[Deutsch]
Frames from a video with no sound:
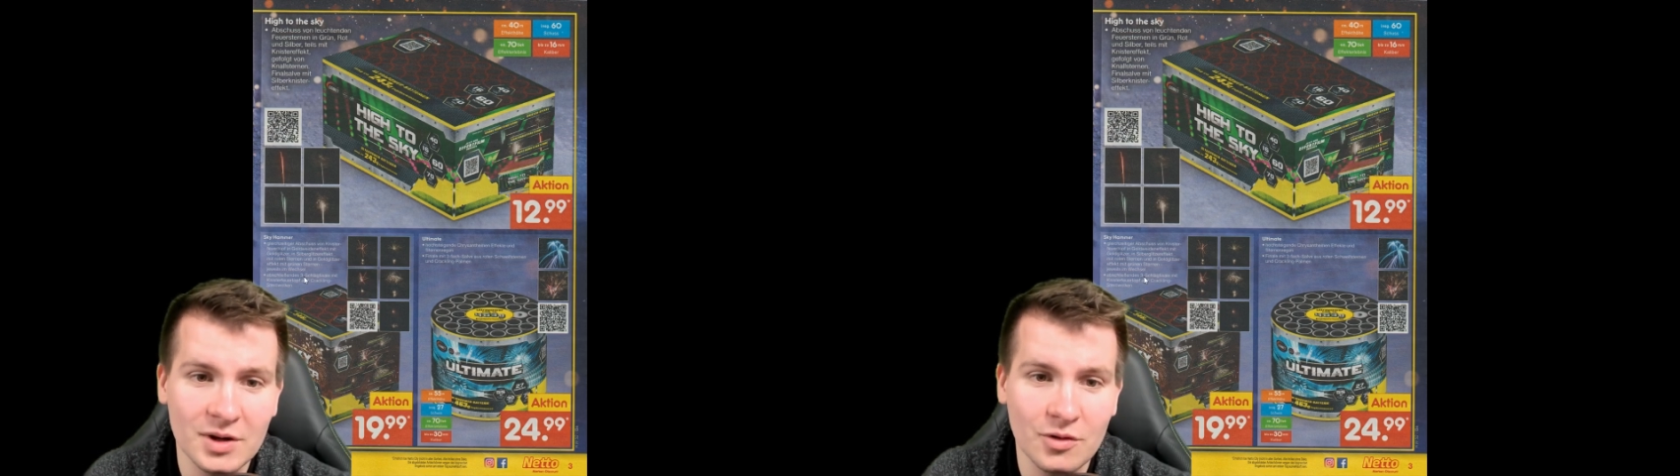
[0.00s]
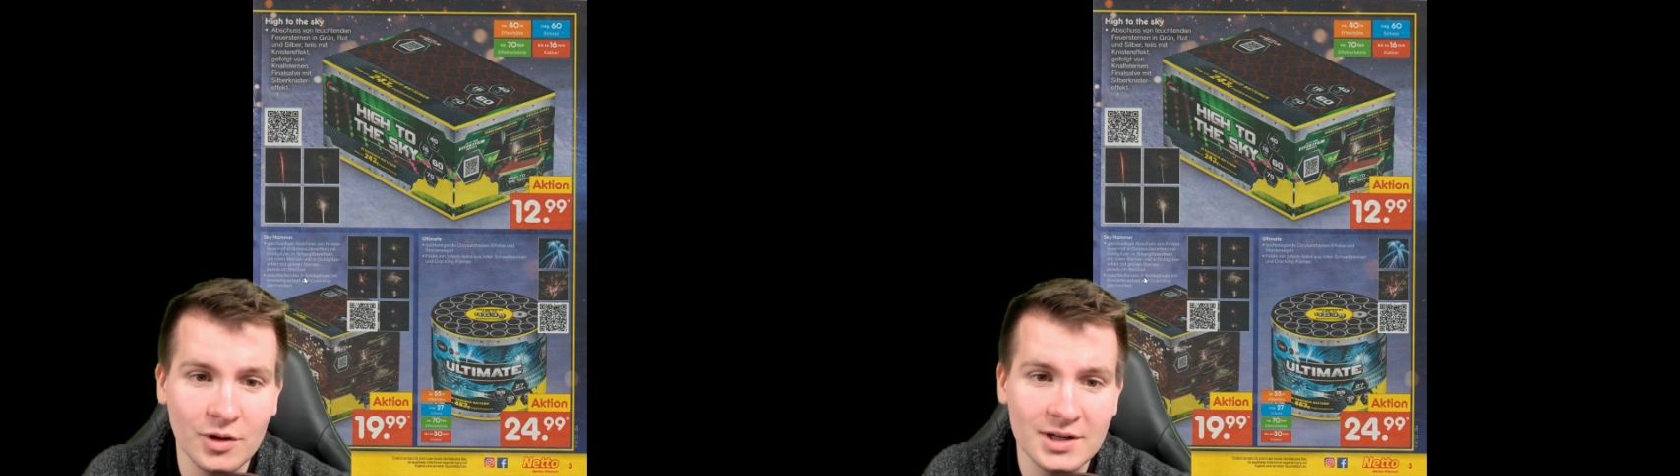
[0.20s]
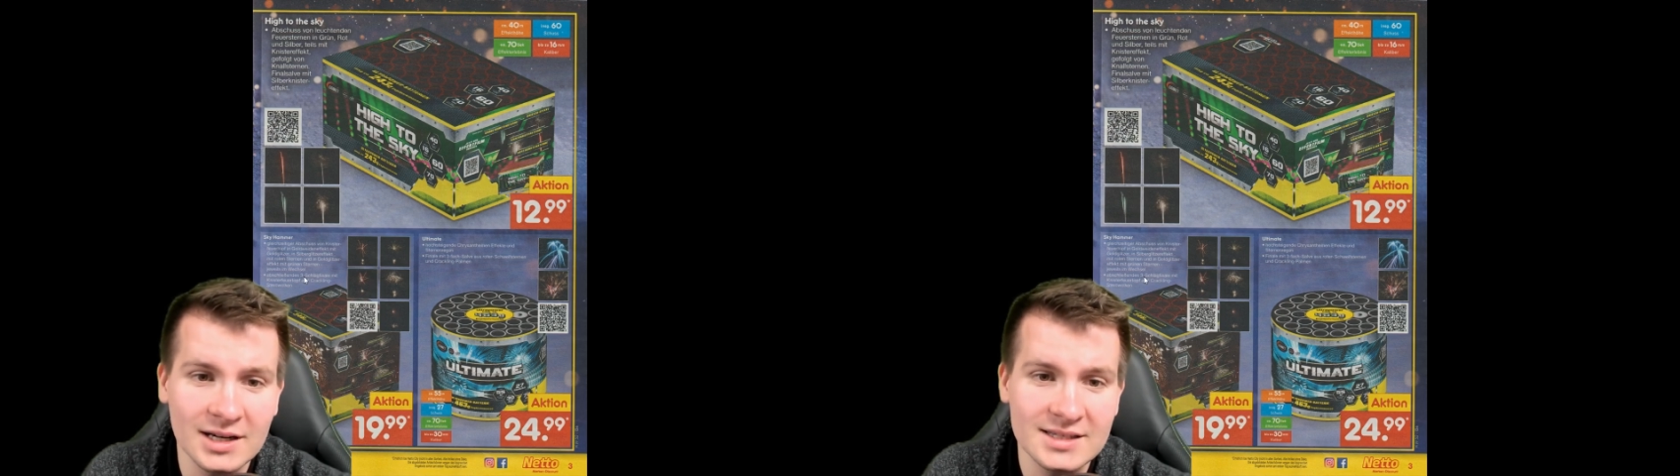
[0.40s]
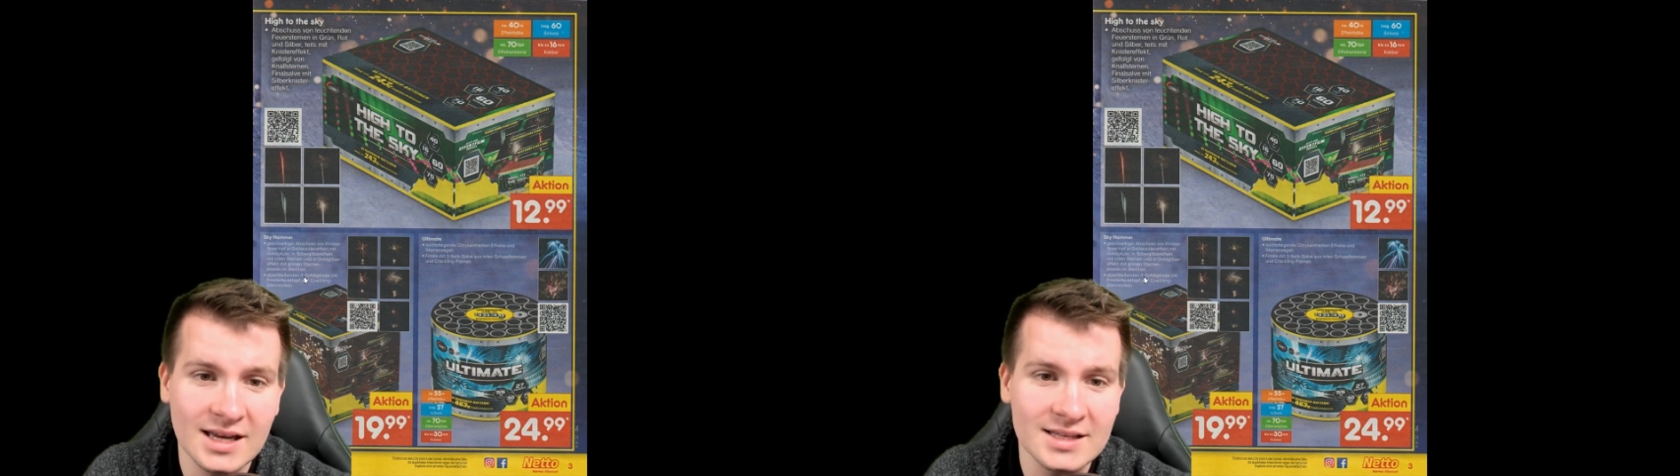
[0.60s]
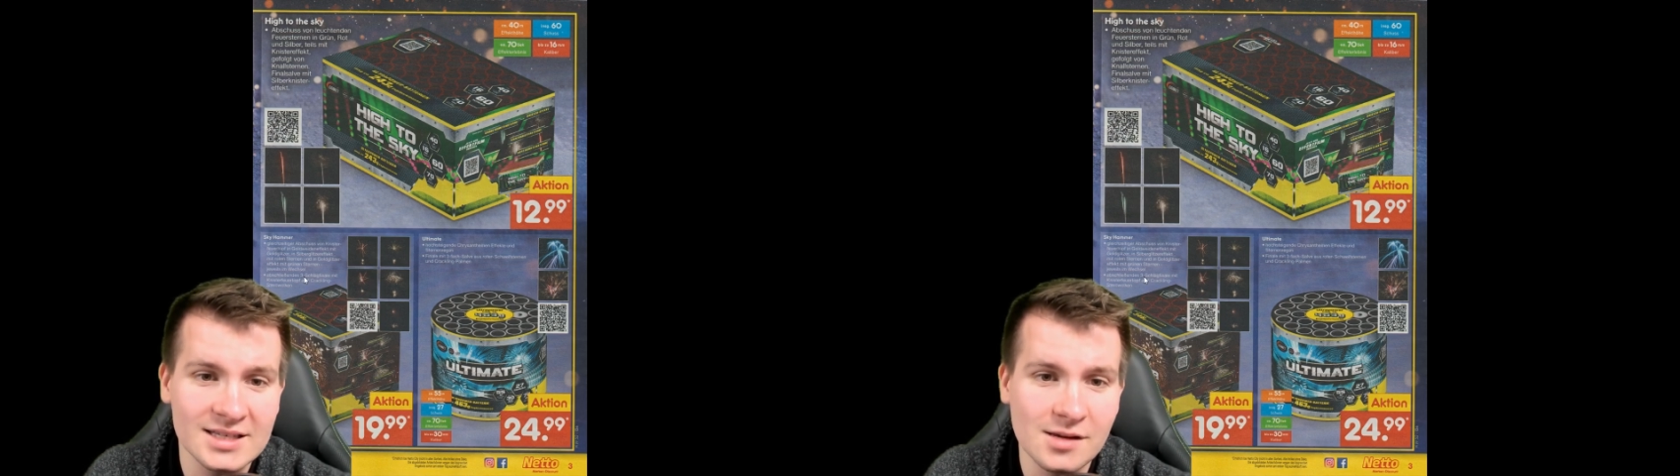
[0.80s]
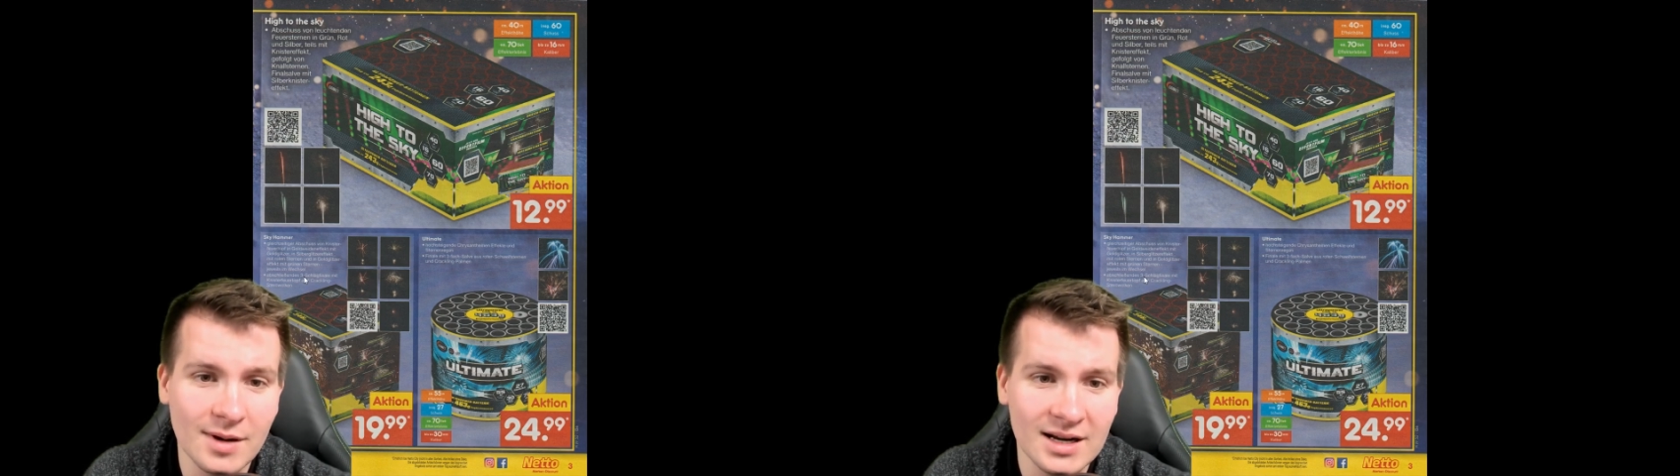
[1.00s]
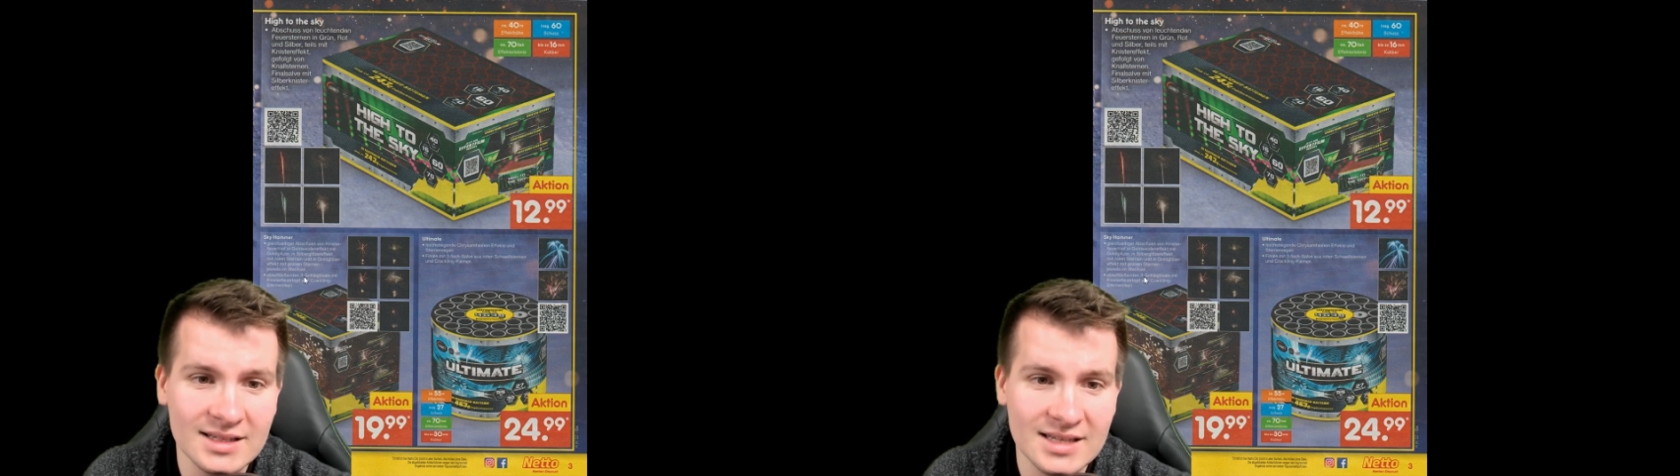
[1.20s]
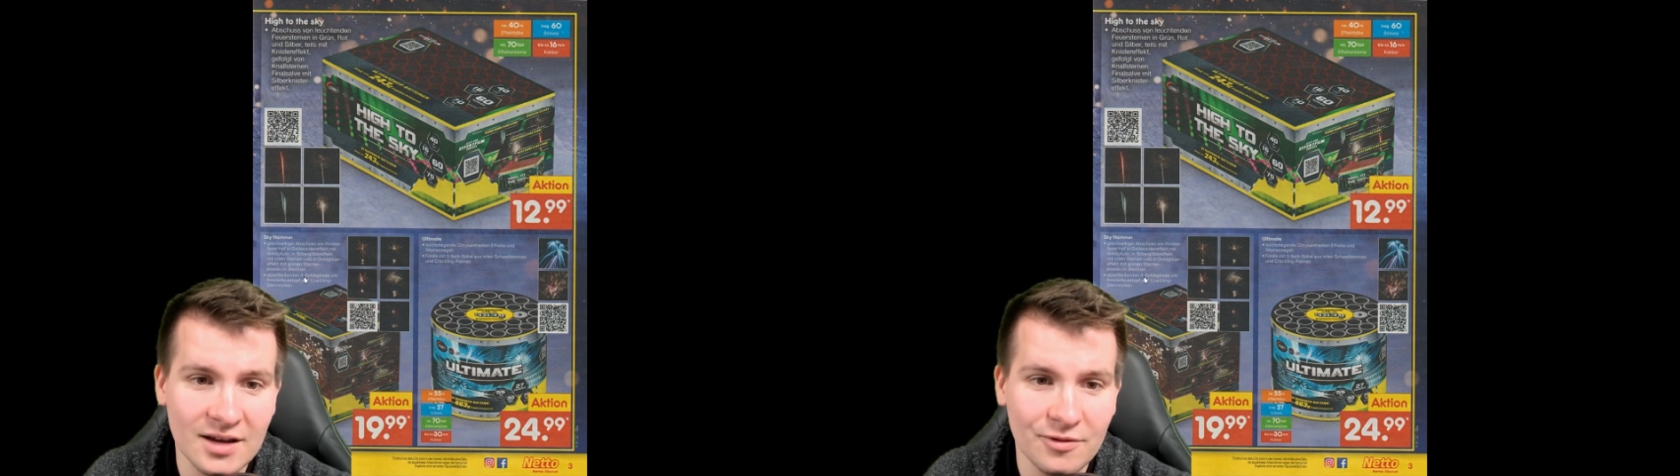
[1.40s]
mit Goldglitzer in
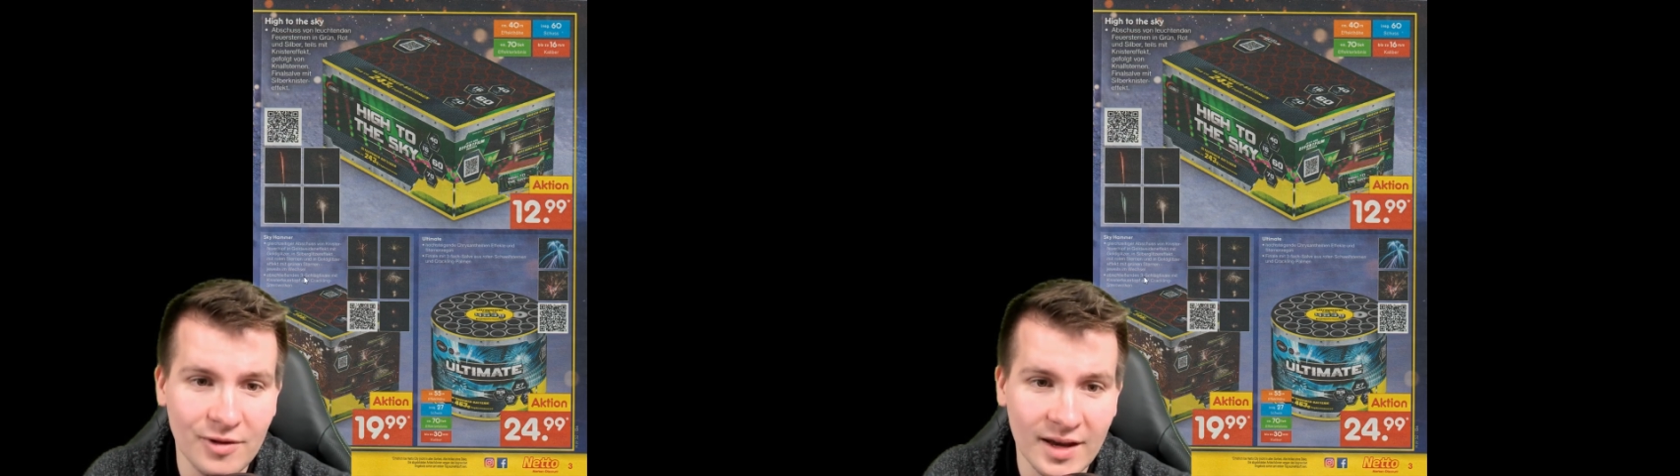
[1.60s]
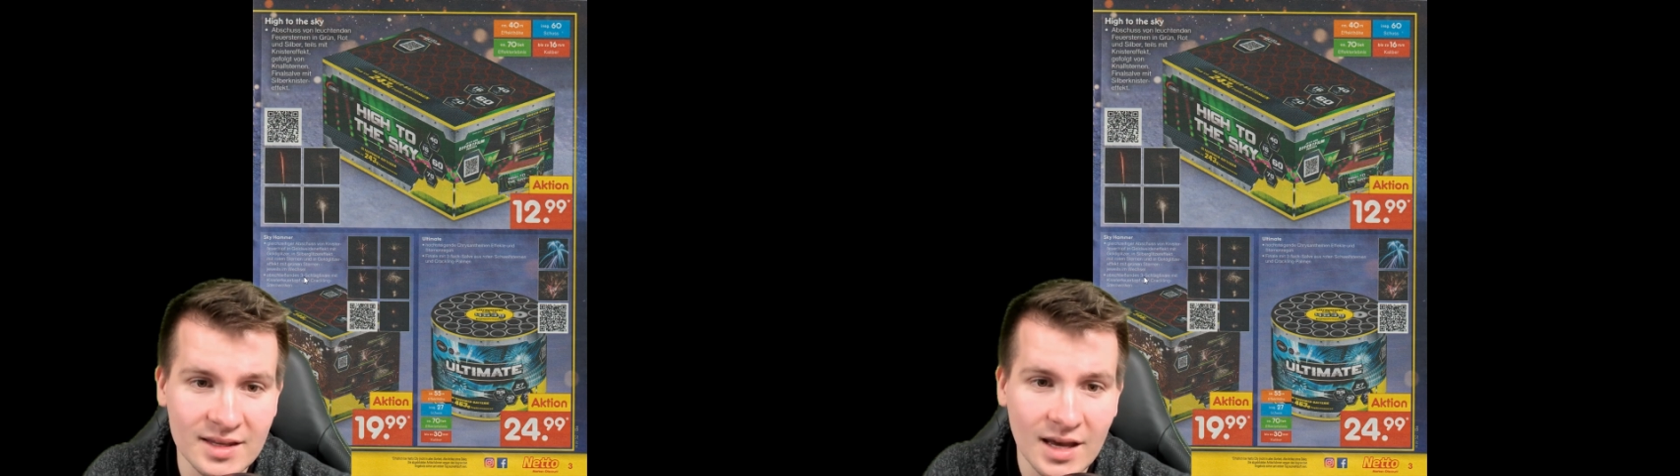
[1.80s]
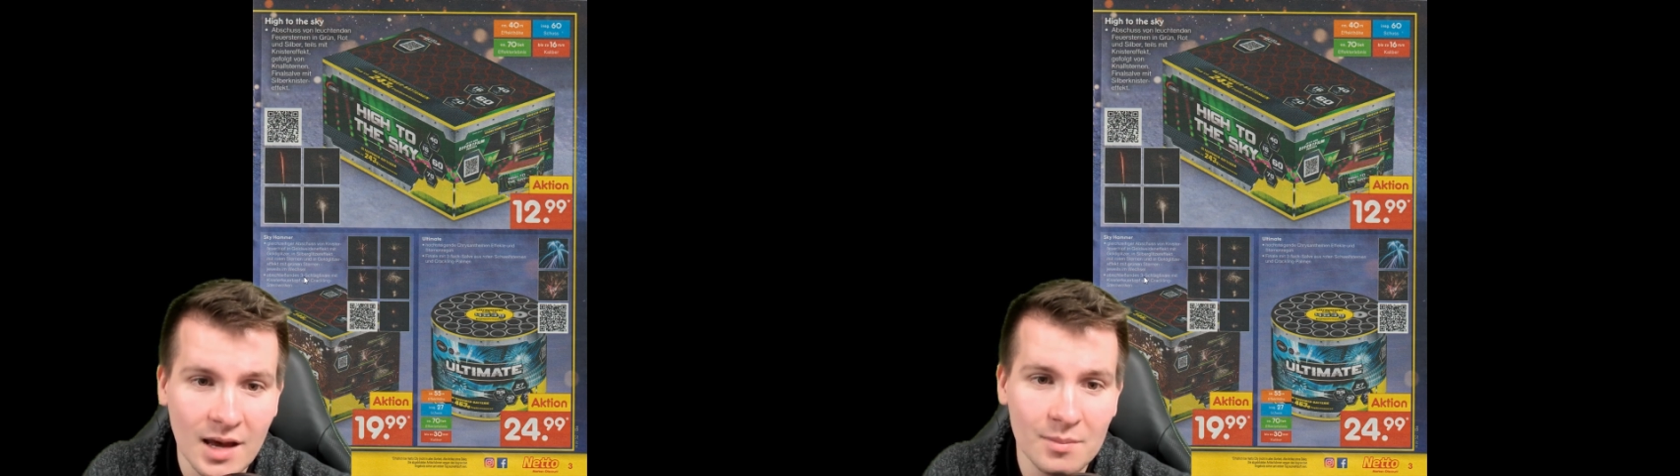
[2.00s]
Silberglitzereffekt